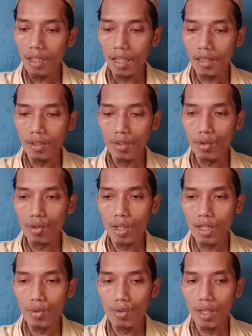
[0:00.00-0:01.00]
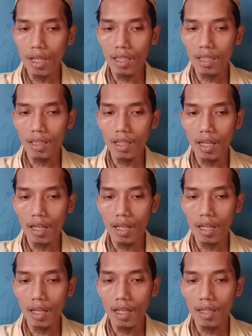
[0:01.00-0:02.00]
dan juga sudah kita
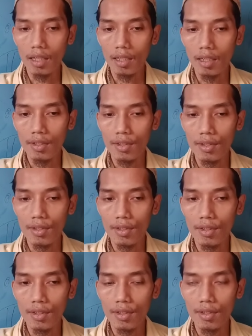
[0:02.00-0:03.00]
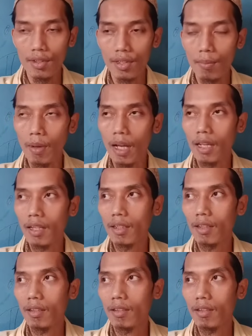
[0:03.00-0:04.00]
uh, simak
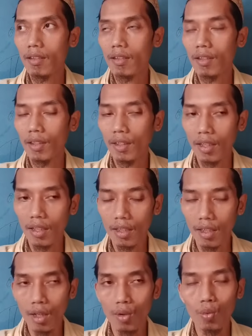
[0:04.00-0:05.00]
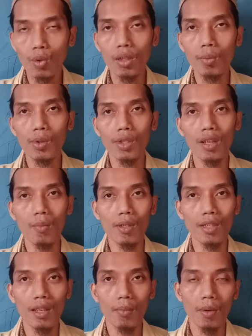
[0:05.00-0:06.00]
kita ketahui
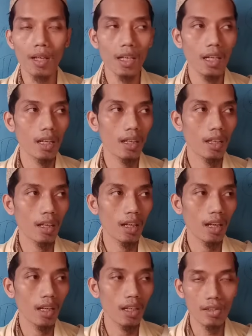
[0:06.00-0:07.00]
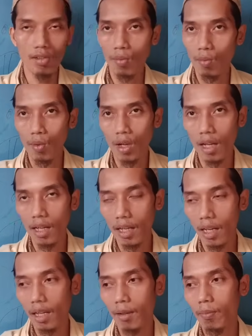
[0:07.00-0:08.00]
bersama-sama ada sebuah
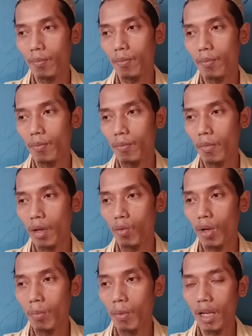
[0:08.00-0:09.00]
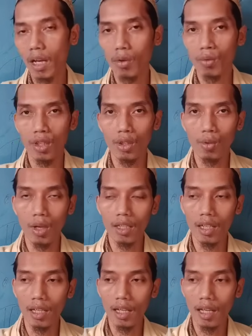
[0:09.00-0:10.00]
klaim bahwa Balawi itu
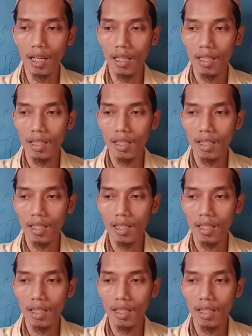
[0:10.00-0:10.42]
adalah